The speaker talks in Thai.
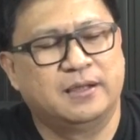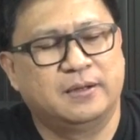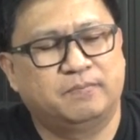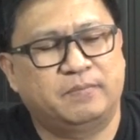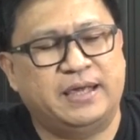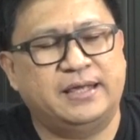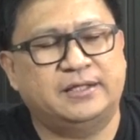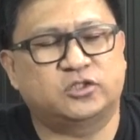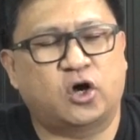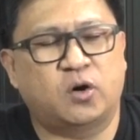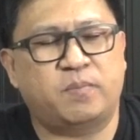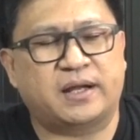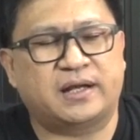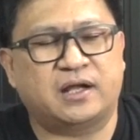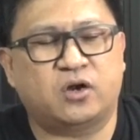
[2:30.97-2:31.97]
ปี
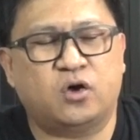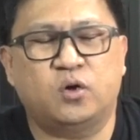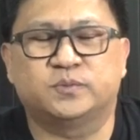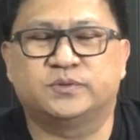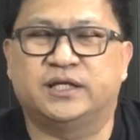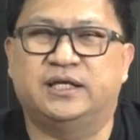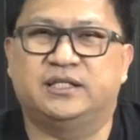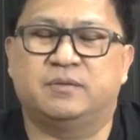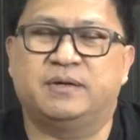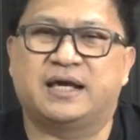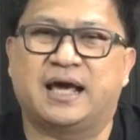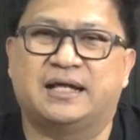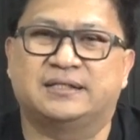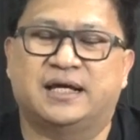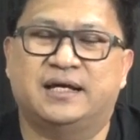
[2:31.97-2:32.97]
2564 จะมี
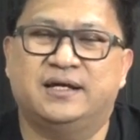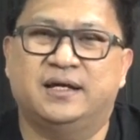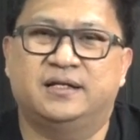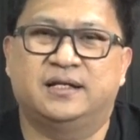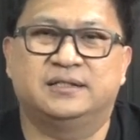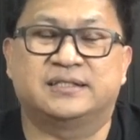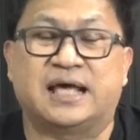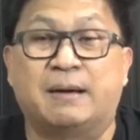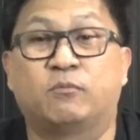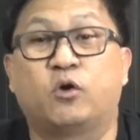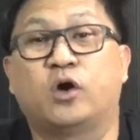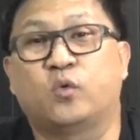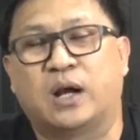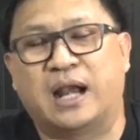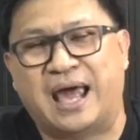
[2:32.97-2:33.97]
การใช้เงินถึง
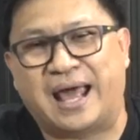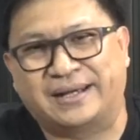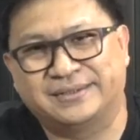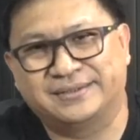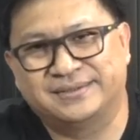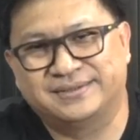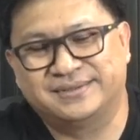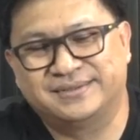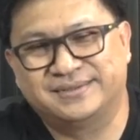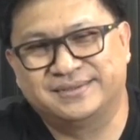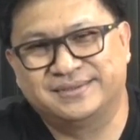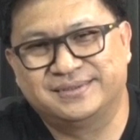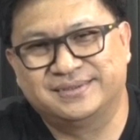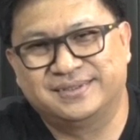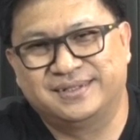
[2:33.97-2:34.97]
300 กว่าล้าน
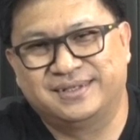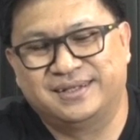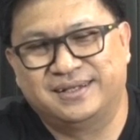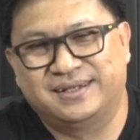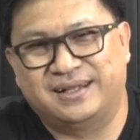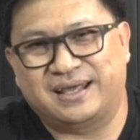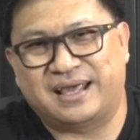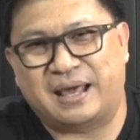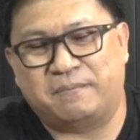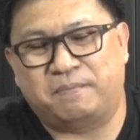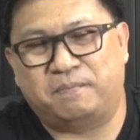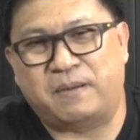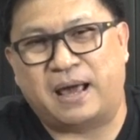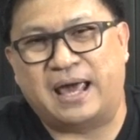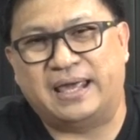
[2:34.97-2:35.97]
นะครับ
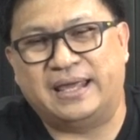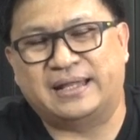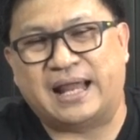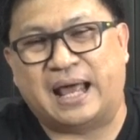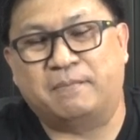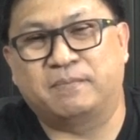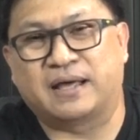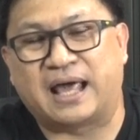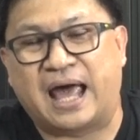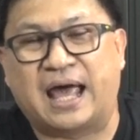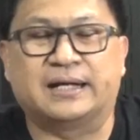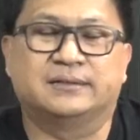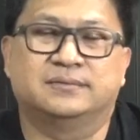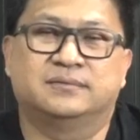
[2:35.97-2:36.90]
ไปทำการ